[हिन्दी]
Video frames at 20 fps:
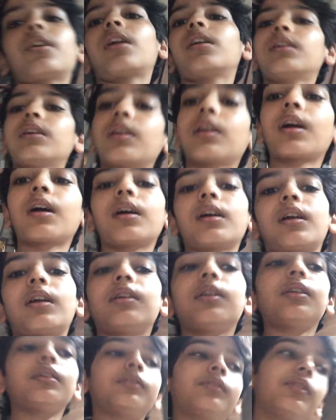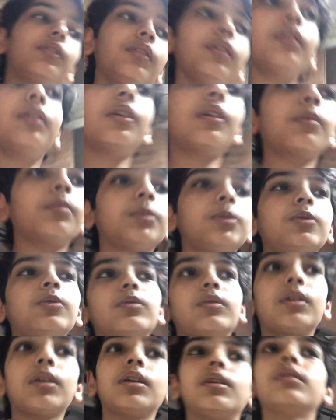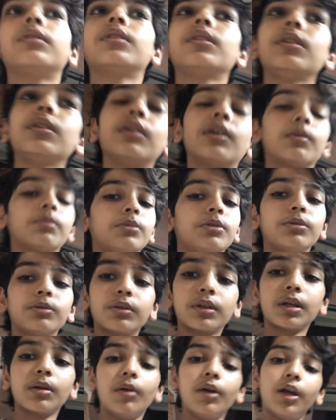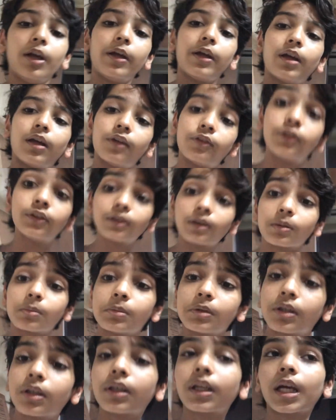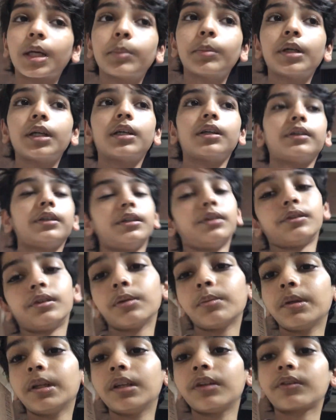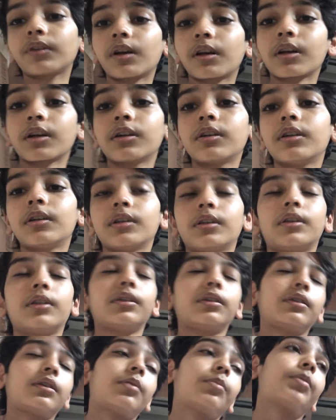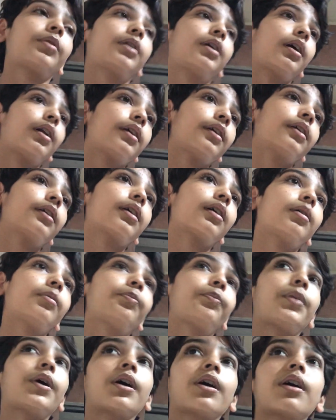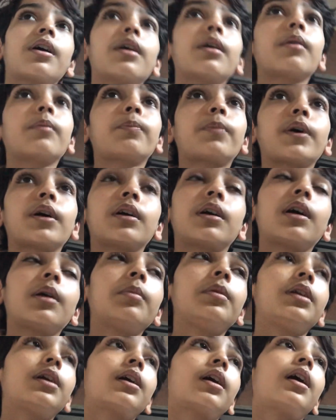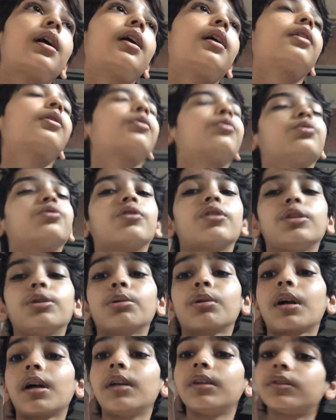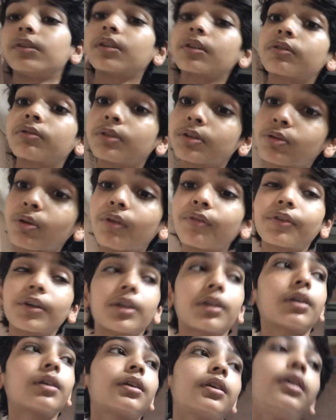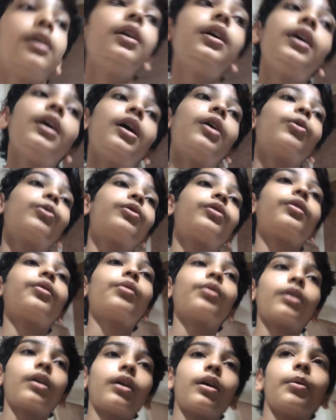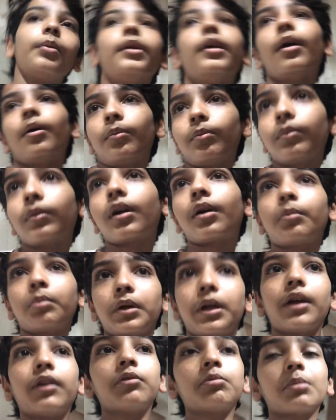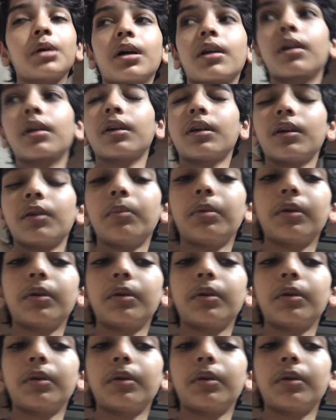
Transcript: चल नहीं रहा है एंड इतनी गर्मी हो रही है इतनी गर्मी हो रही है ऐसी गर्मी का टाइम है ए भी नहीं चल रहा करे क्या पंखे पंखा भी लगाया कुछ नहीं हो रहा एसी का स्विच ऑफ करके किया कुछ नहीं हो रहा अभी हम हम गैस मार रहे हैं